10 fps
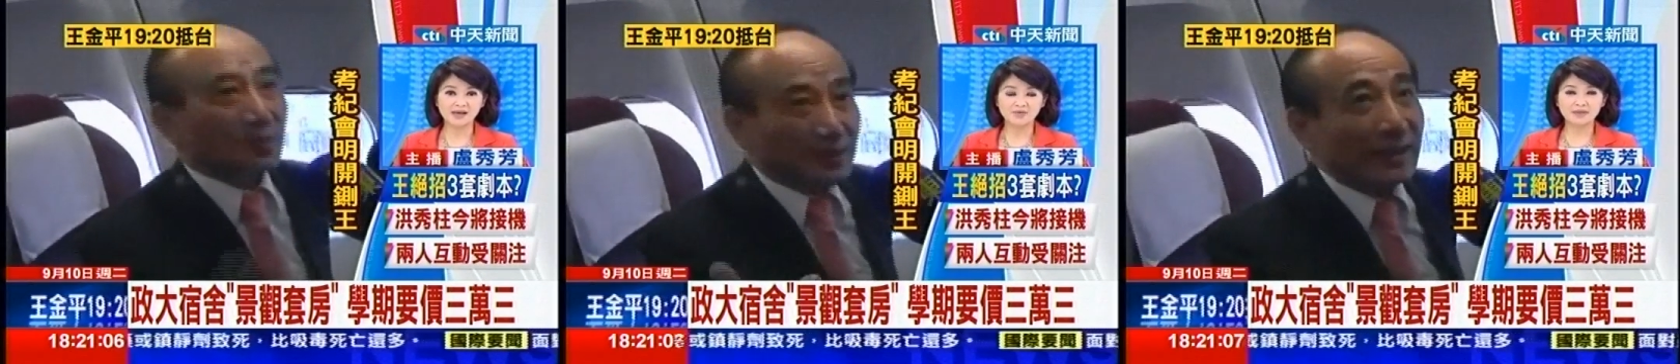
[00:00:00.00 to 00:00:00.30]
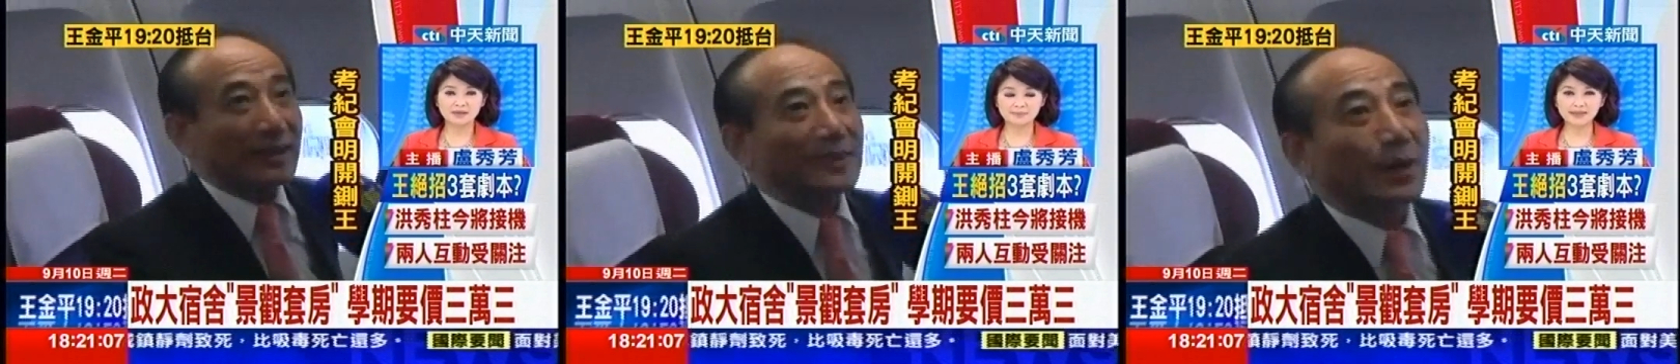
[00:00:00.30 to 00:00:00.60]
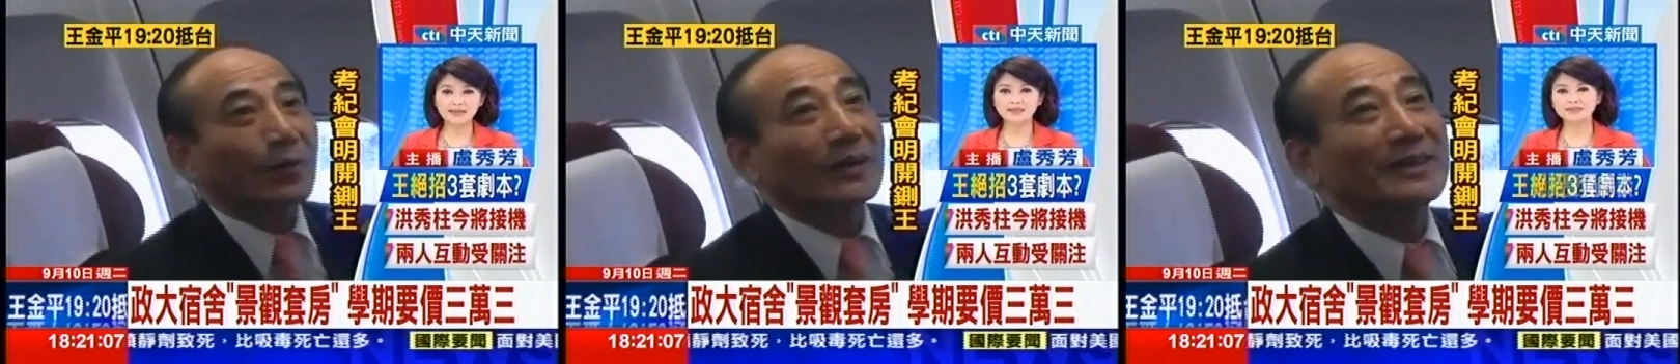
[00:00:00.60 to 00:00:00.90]
因为里
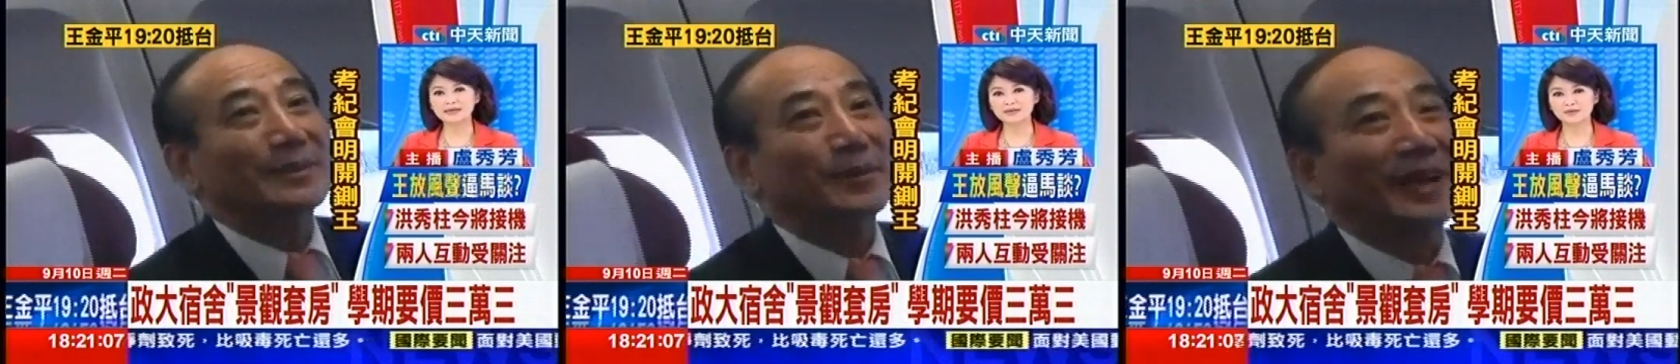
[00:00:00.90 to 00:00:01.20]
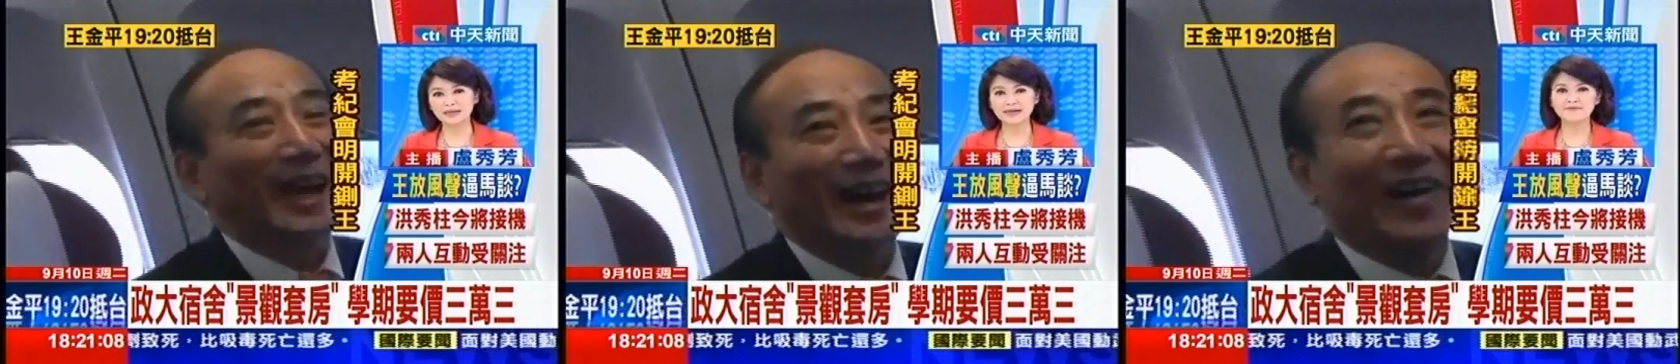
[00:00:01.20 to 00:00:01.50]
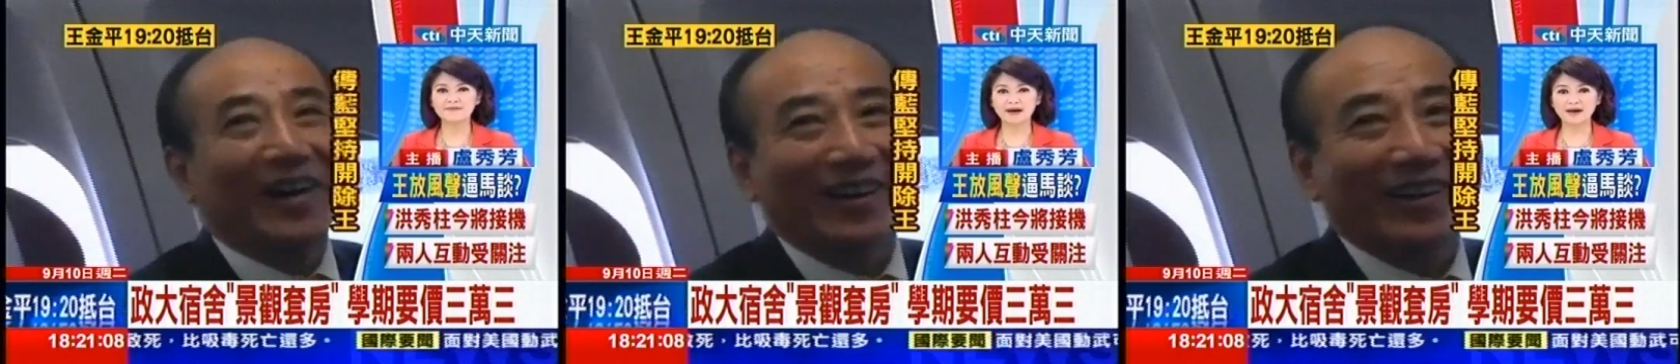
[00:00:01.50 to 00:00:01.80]
面呢竟然有单
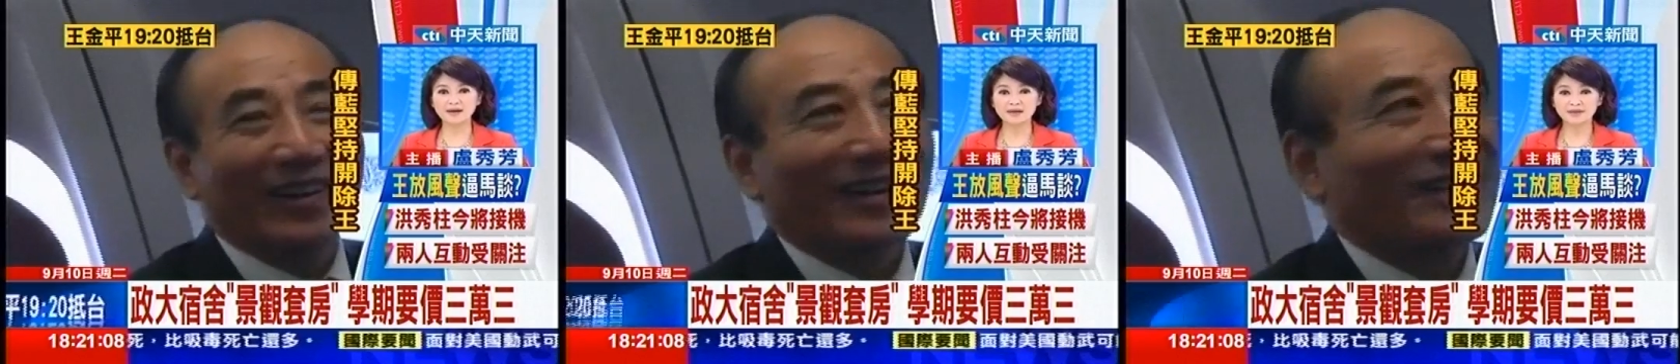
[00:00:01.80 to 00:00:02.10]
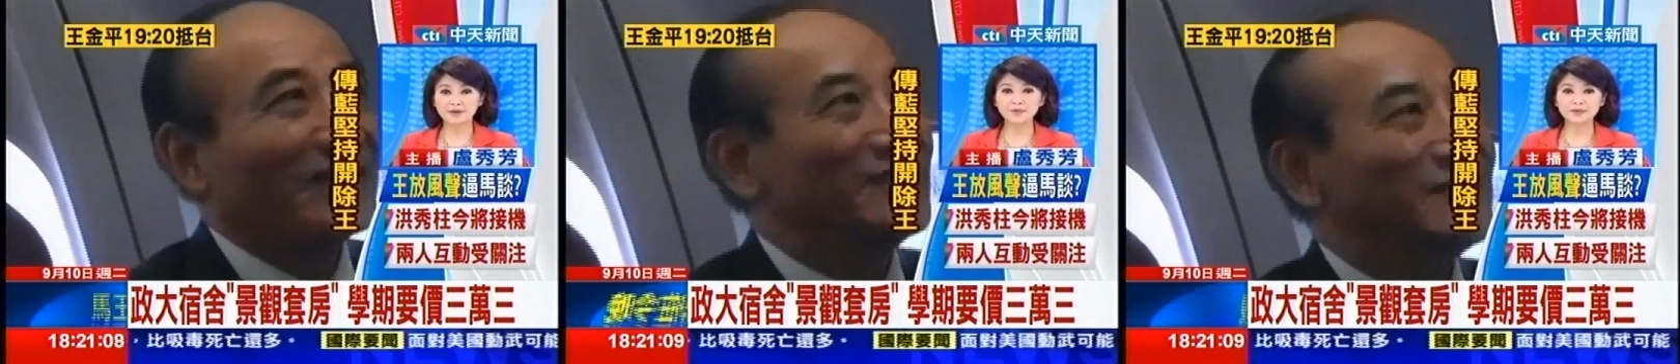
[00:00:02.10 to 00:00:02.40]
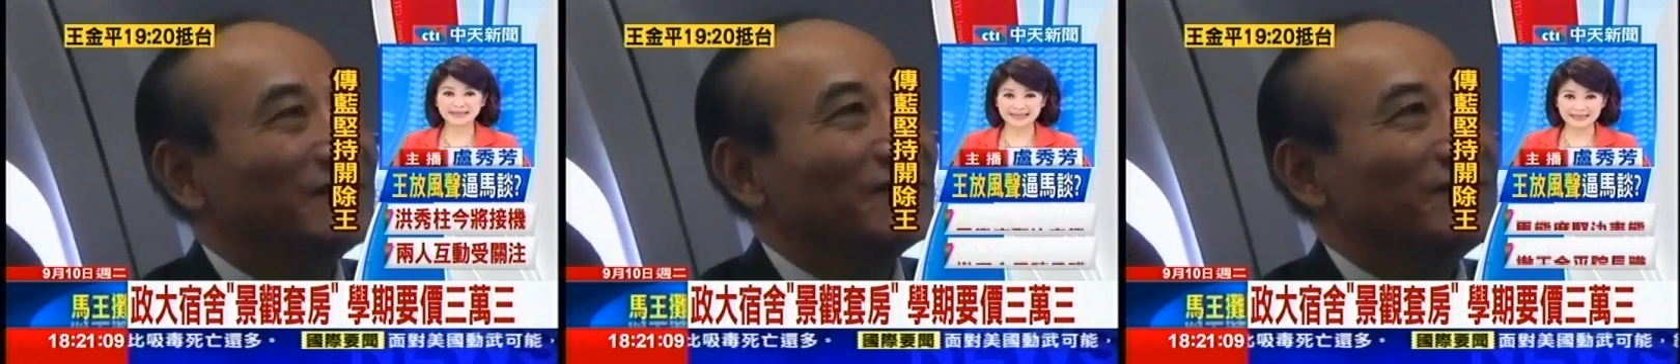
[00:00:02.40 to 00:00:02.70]
人房，有
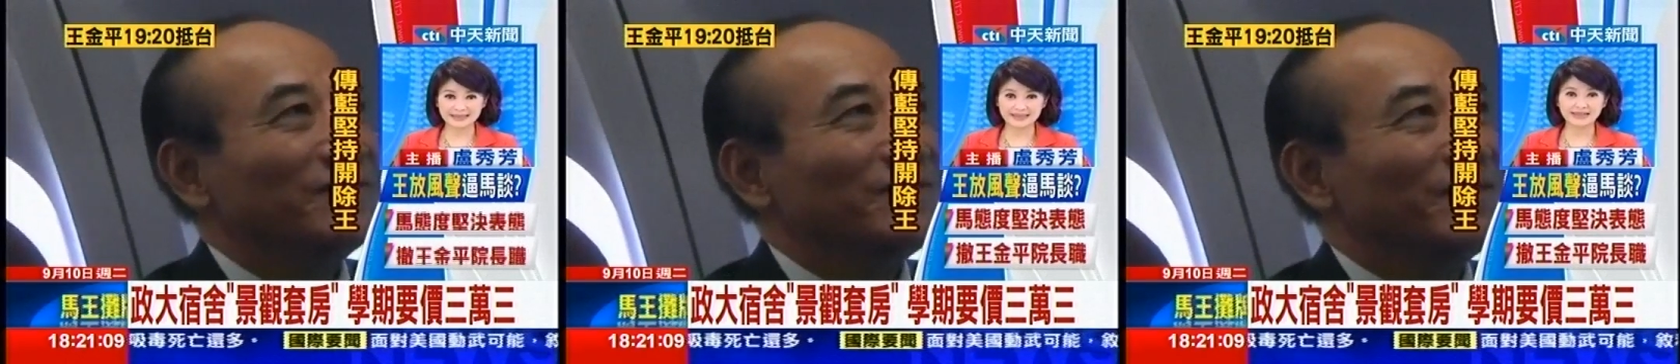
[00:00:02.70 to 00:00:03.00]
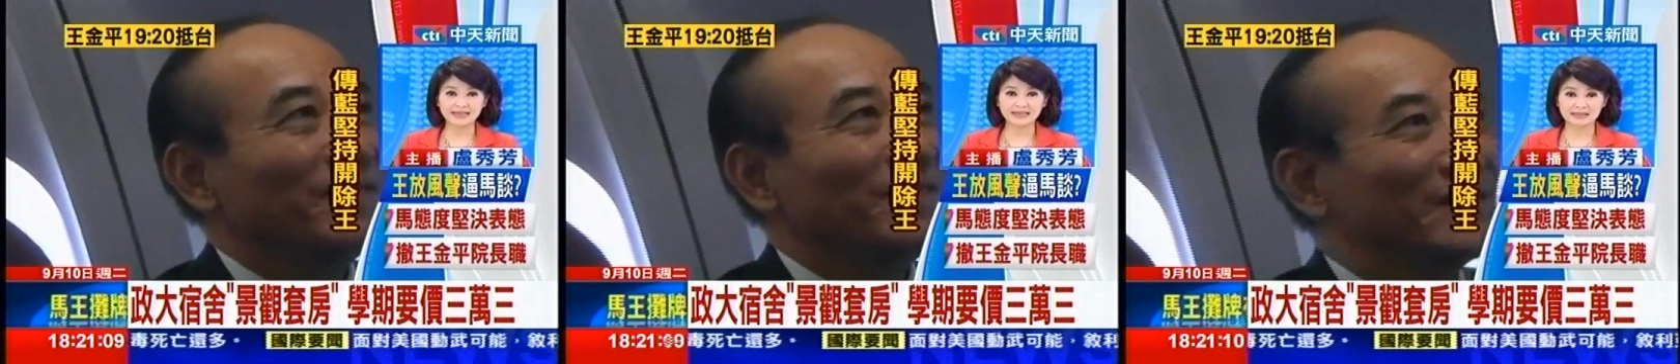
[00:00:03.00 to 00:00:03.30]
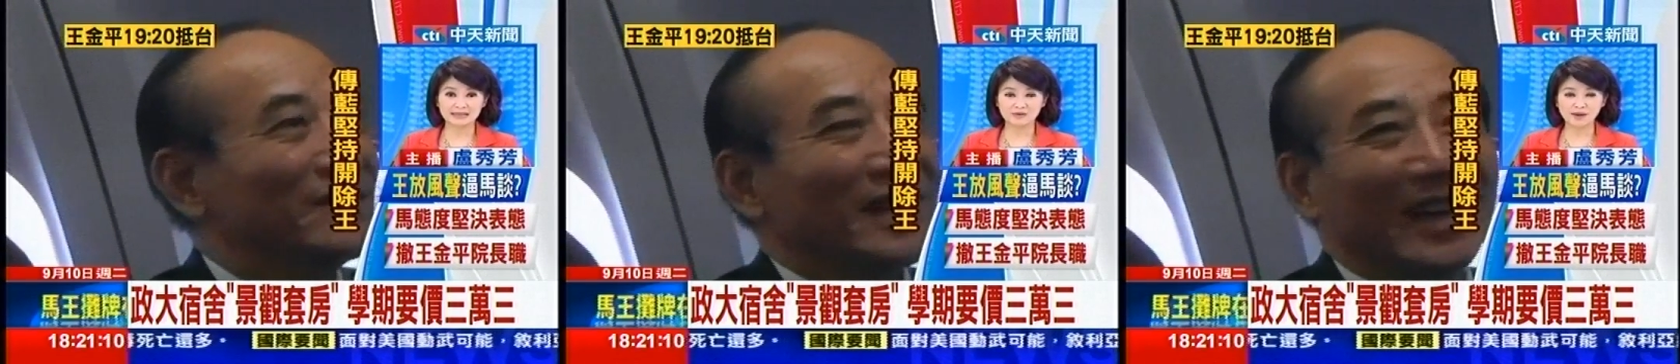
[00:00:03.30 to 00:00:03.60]
顶级的
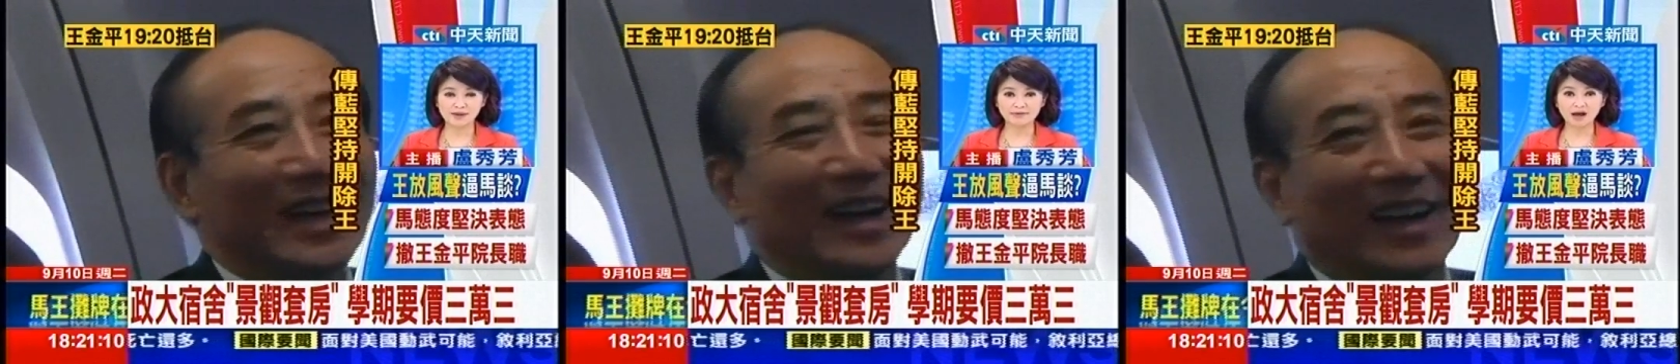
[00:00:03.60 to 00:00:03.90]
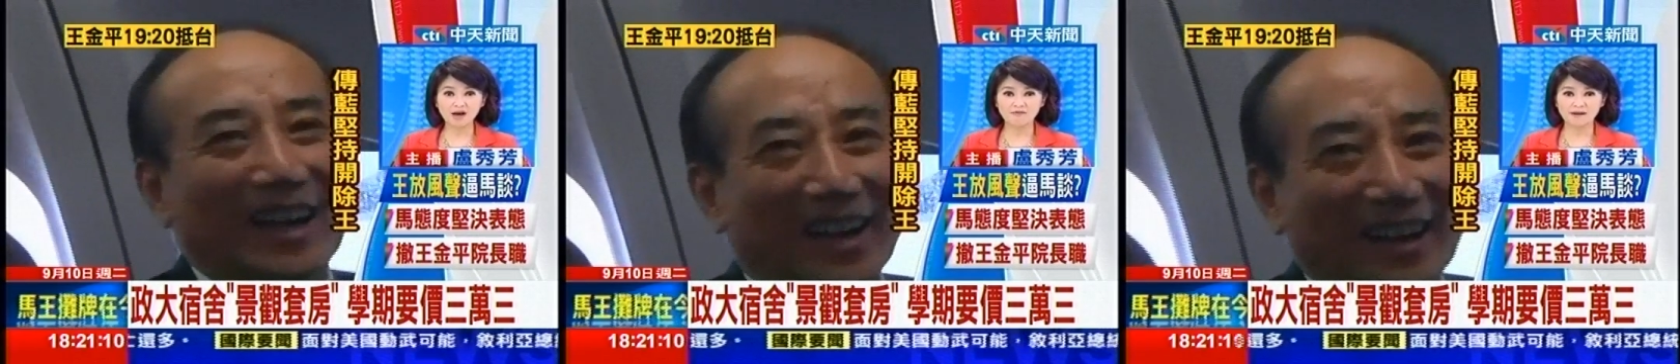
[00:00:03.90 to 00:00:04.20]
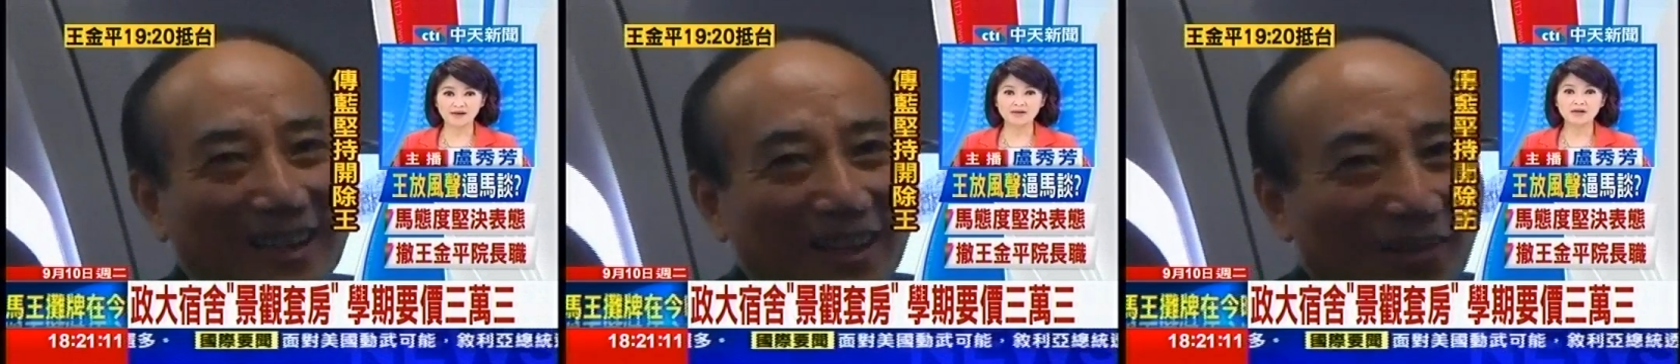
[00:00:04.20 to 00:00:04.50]
景观套房，